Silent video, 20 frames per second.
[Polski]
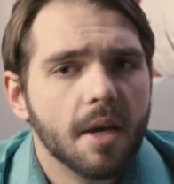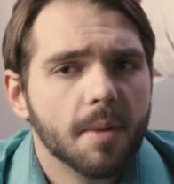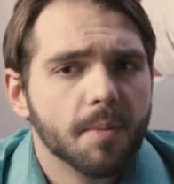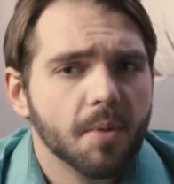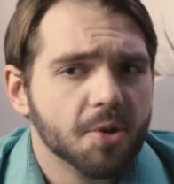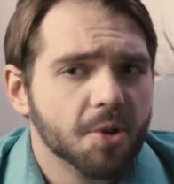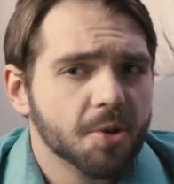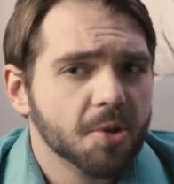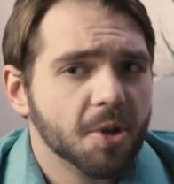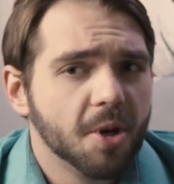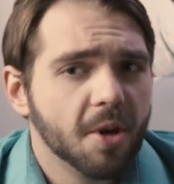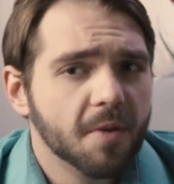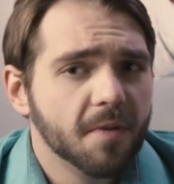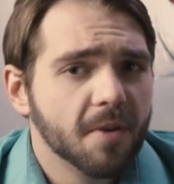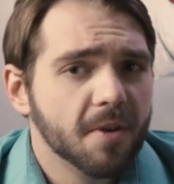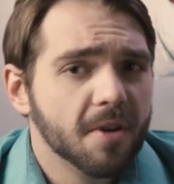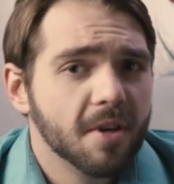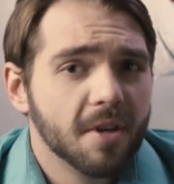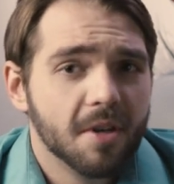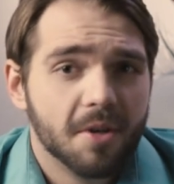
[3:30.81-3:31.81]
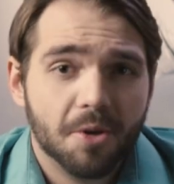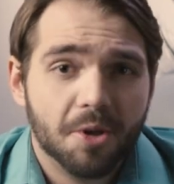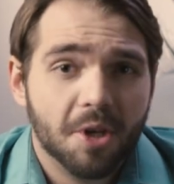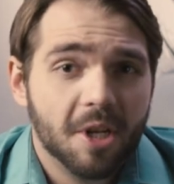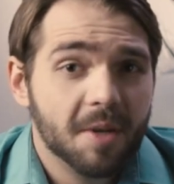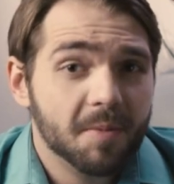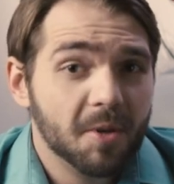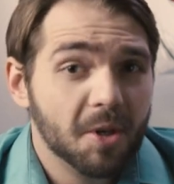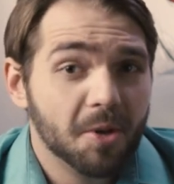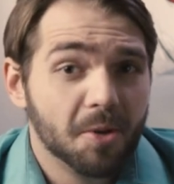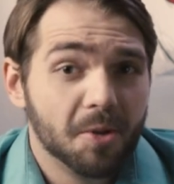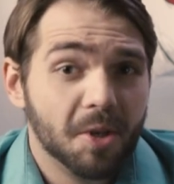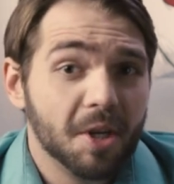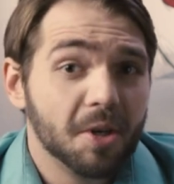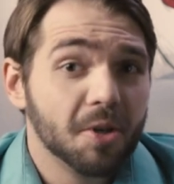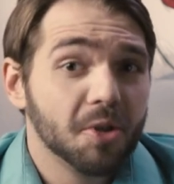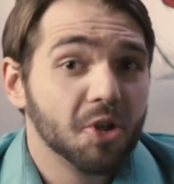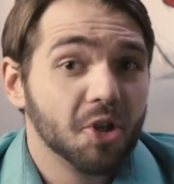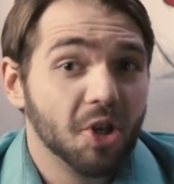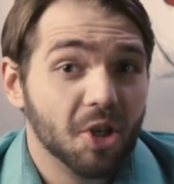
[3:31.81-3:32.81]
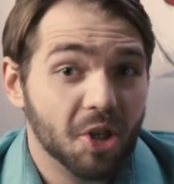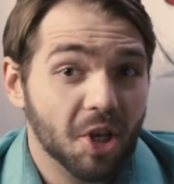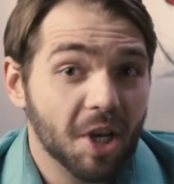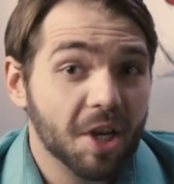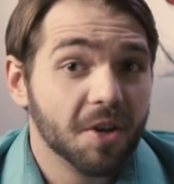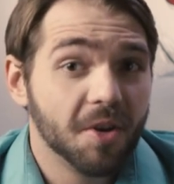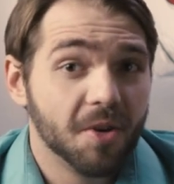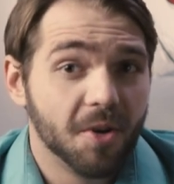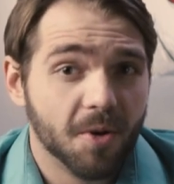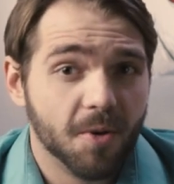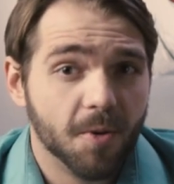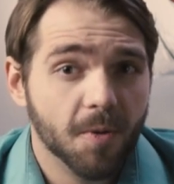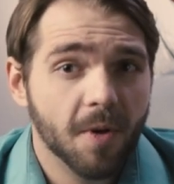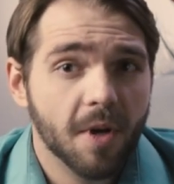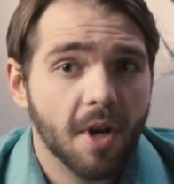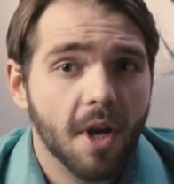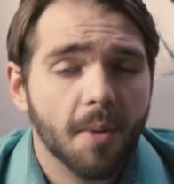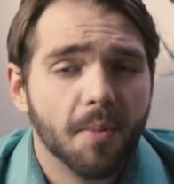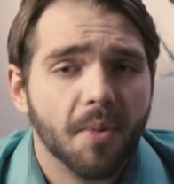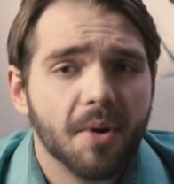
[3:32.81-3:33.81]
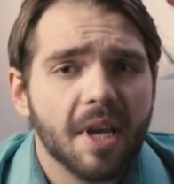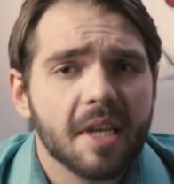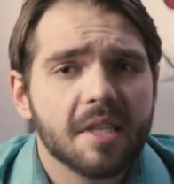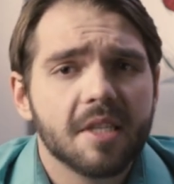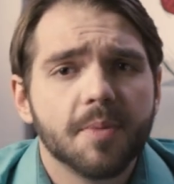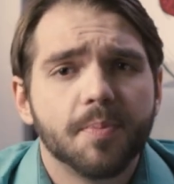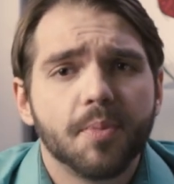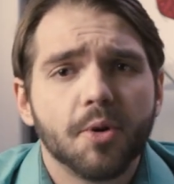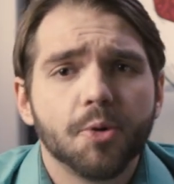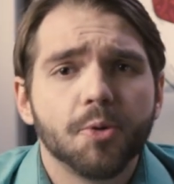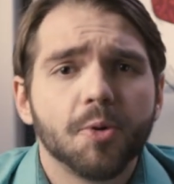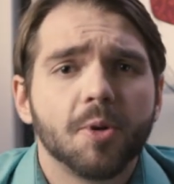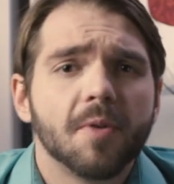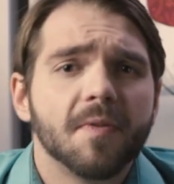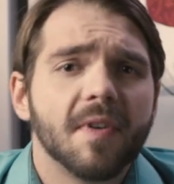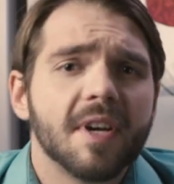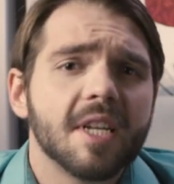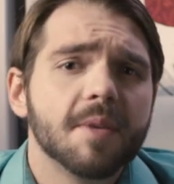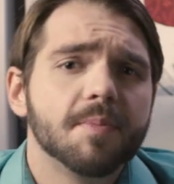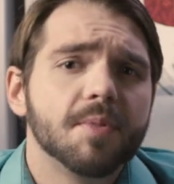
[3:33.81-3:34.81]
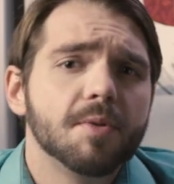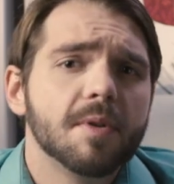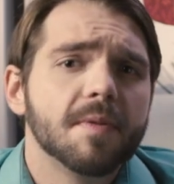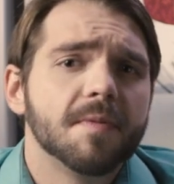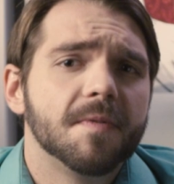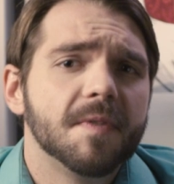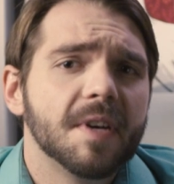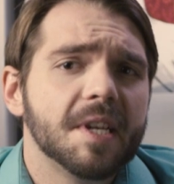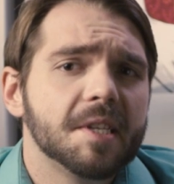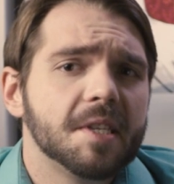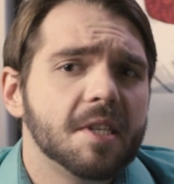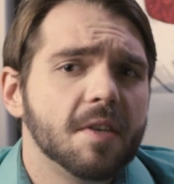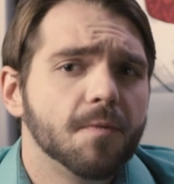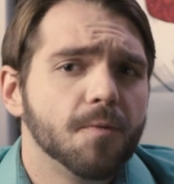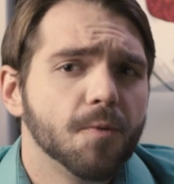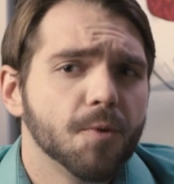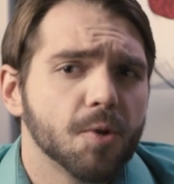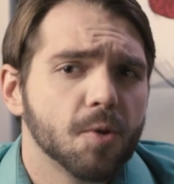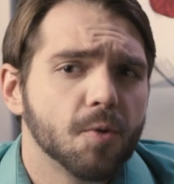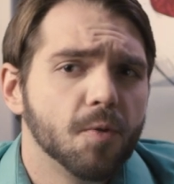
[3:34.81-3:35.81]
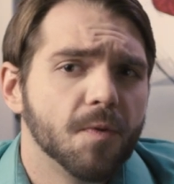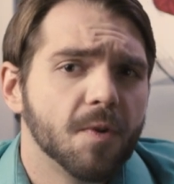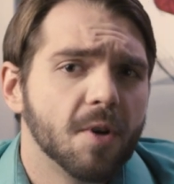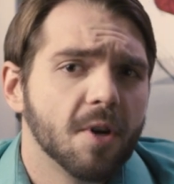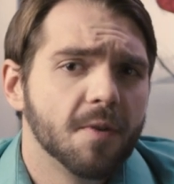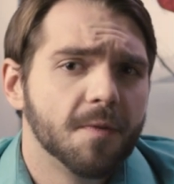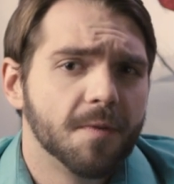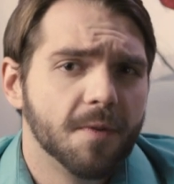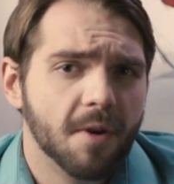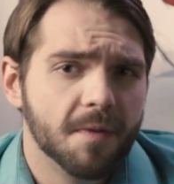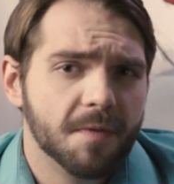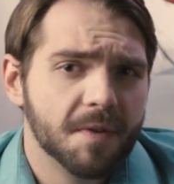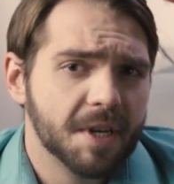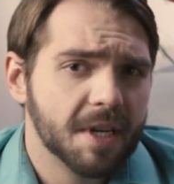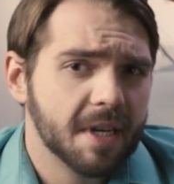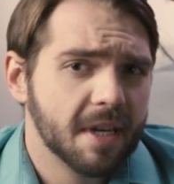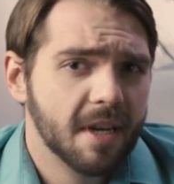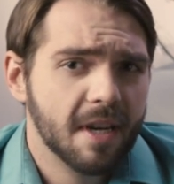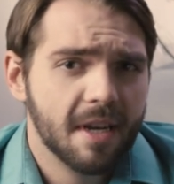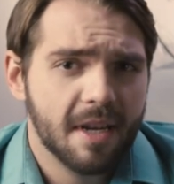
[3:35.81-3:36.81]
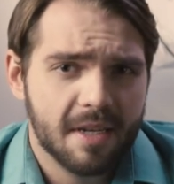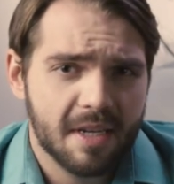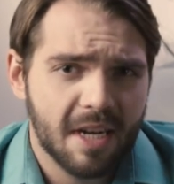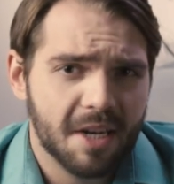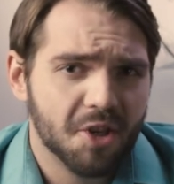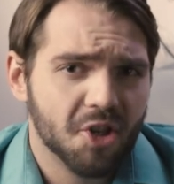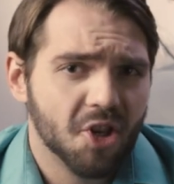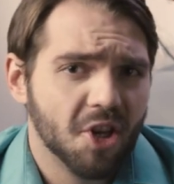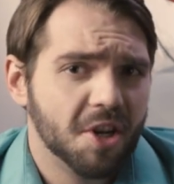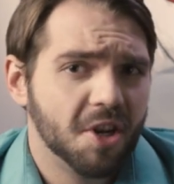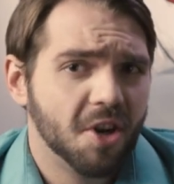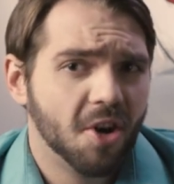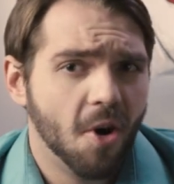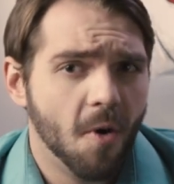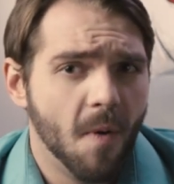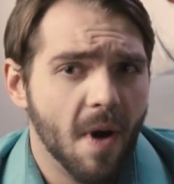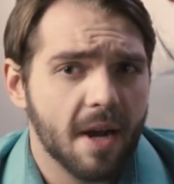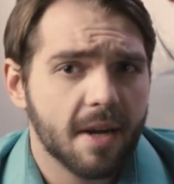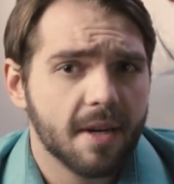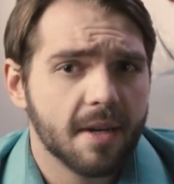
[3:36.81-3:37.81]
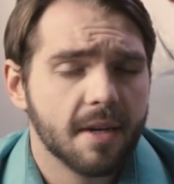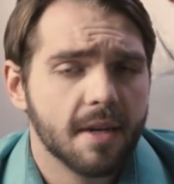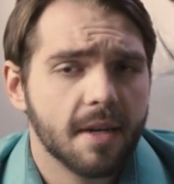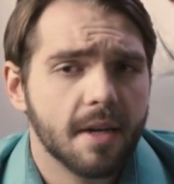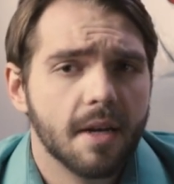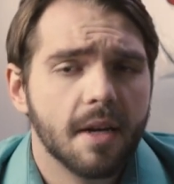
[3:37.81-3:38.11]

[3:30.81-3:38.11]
Początkowo do 73 roku pojazdy produkowane były w wersji wózków golfowych na trzech kołach.